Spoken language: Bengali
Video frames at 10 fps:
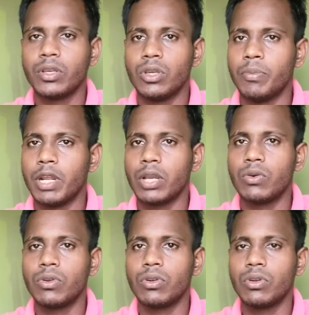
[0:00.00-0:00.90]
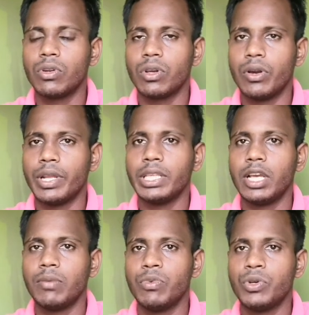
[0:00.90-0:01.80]
তো আমরা এখন ঘরেই
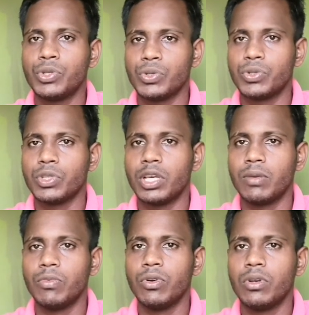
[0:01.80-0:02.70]
থাকব সুস্থ থাকব